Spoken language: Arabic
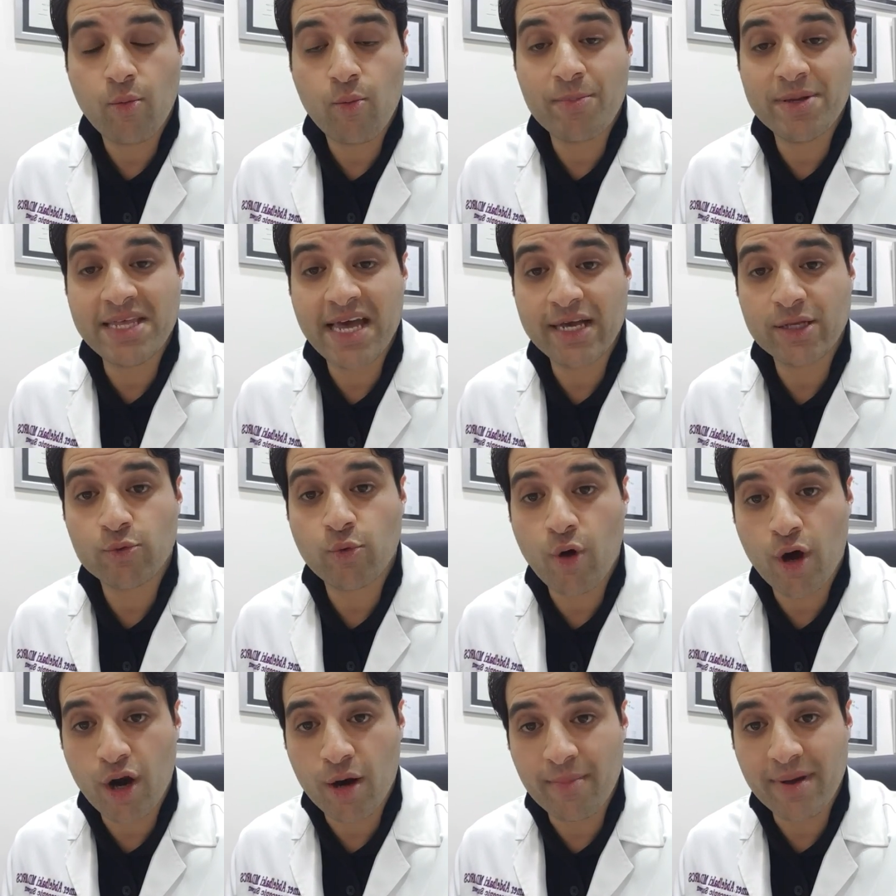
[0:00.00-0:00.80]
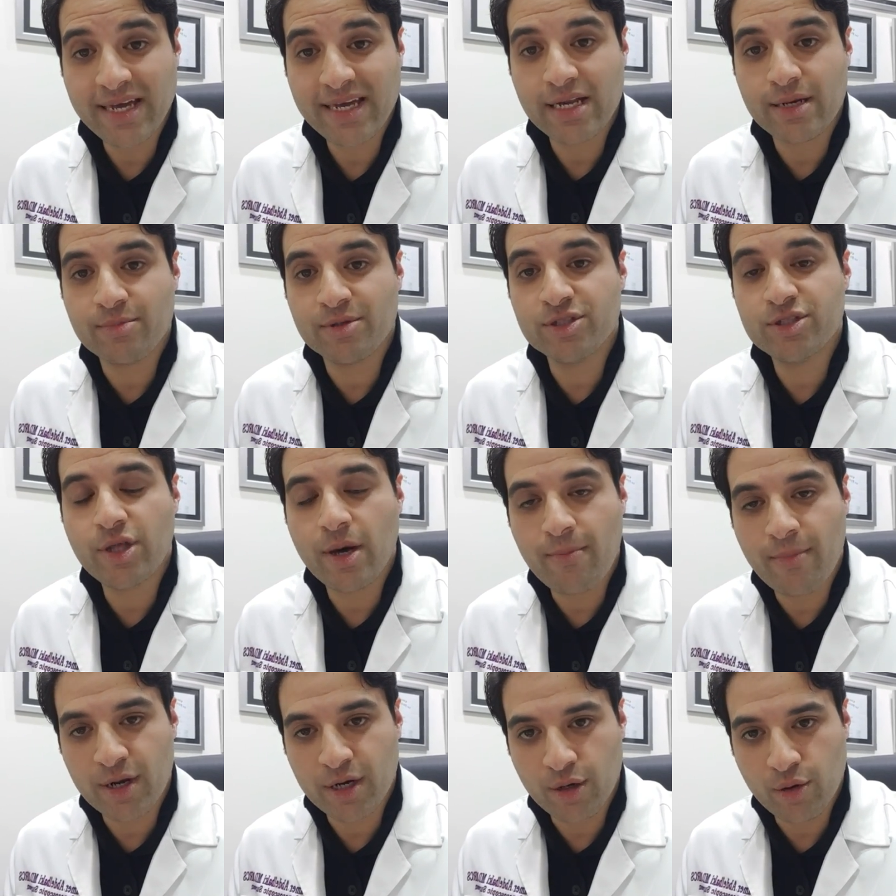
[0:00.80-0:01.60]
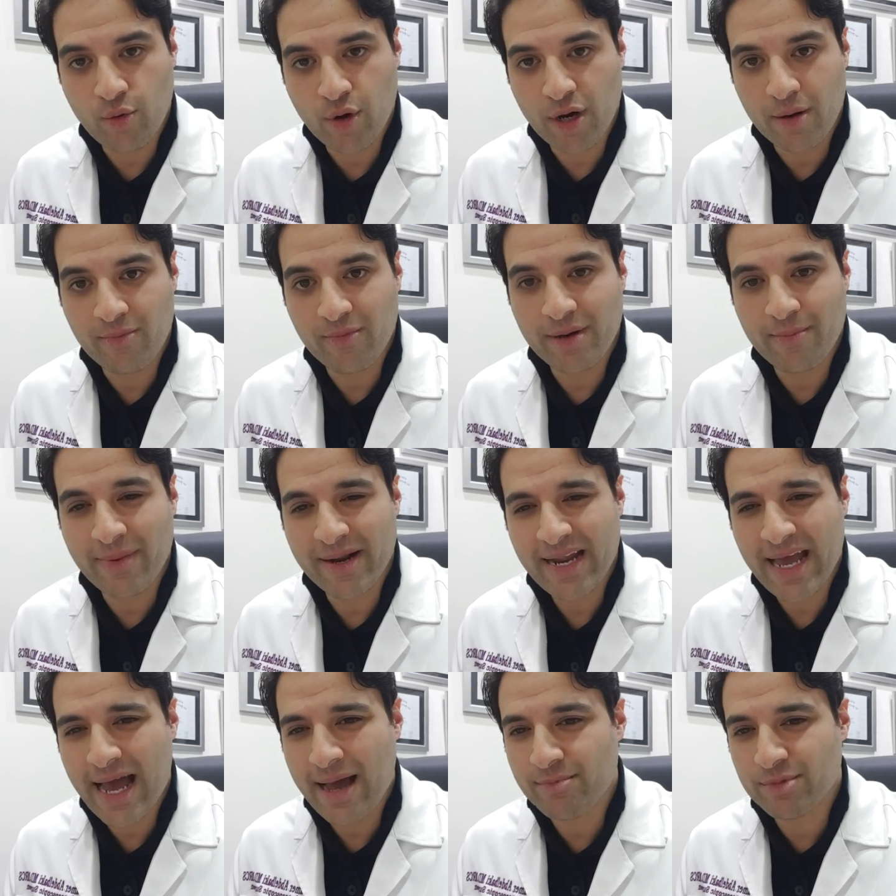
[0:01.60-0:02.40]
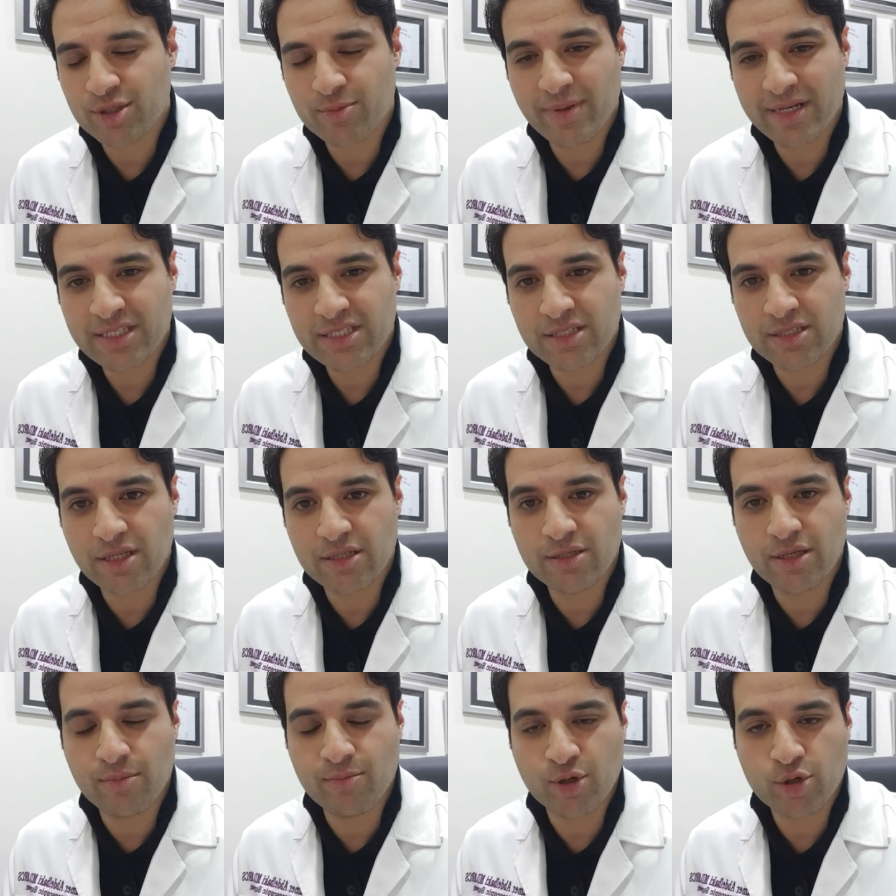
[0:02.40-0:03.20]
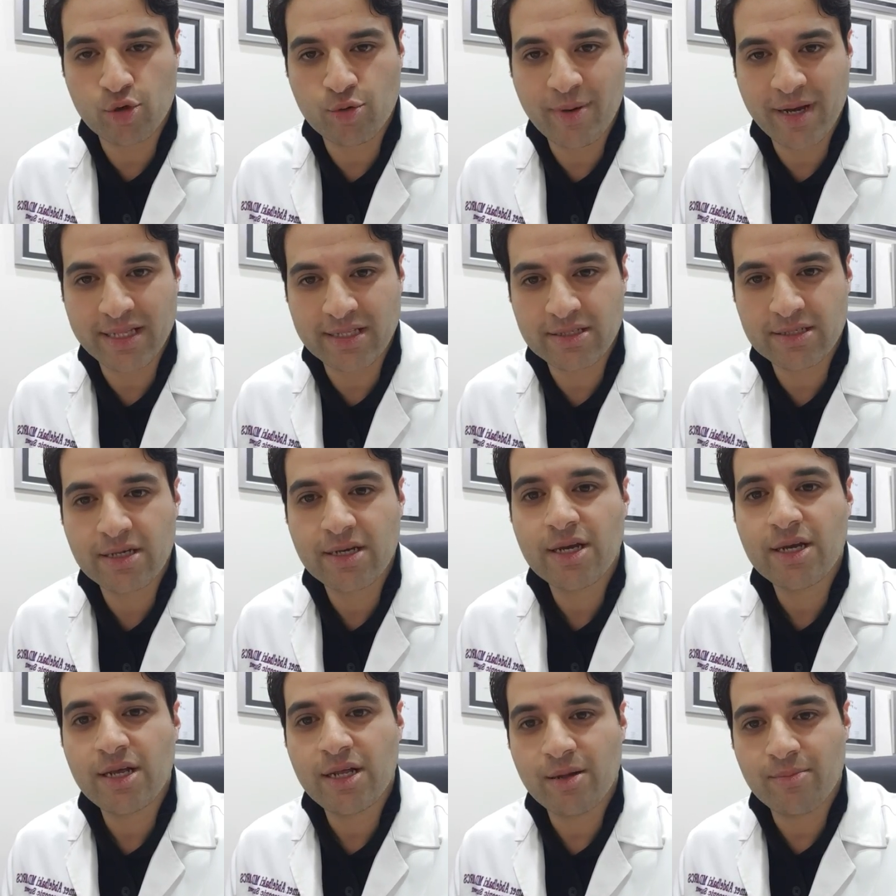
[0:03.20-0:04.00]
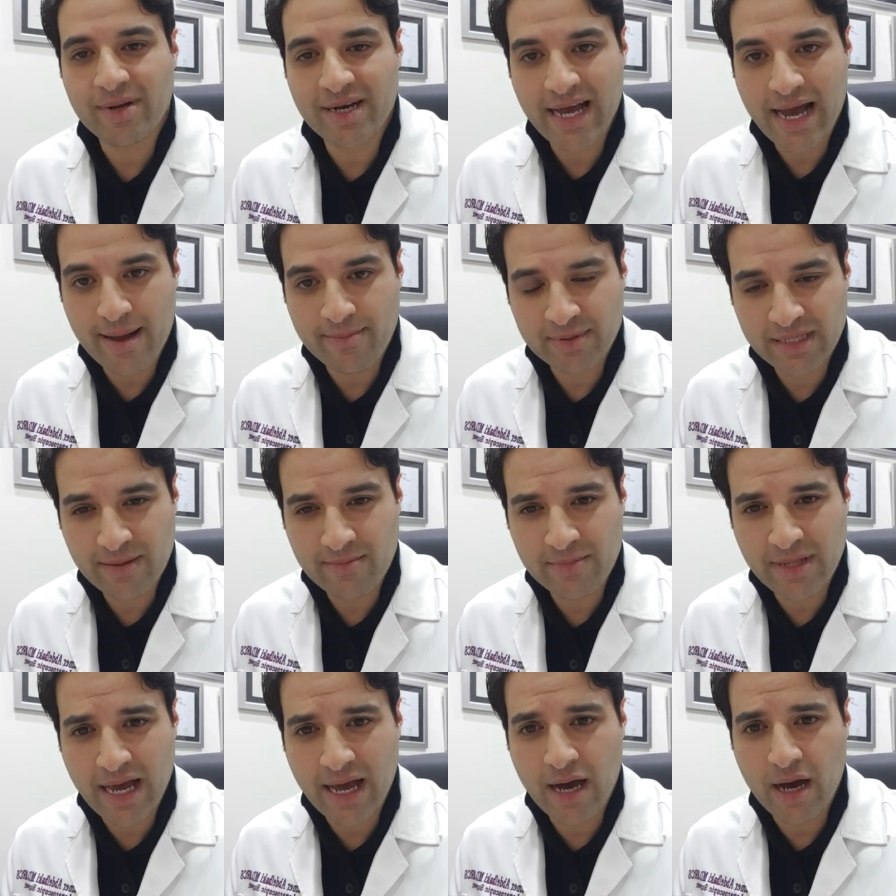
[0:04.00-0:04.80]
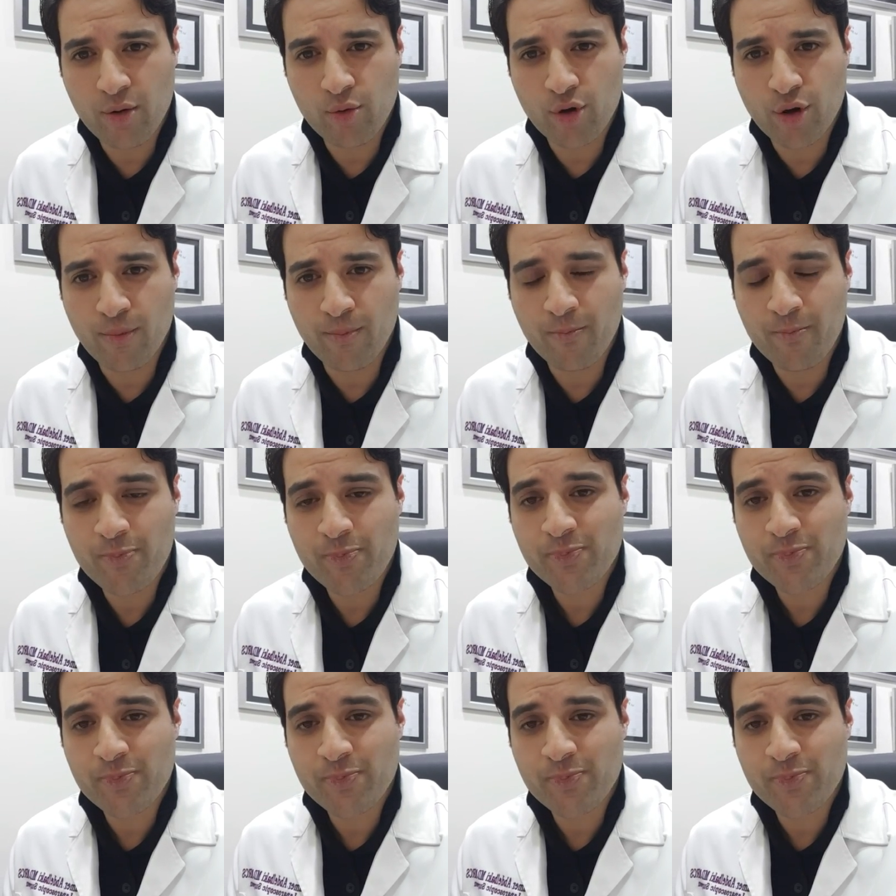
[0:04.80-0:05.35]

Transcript: بدايه ورم هي اللي بتدمر الورم المناعه مش بس ضد الميكروبات المناعه بتمنع اورام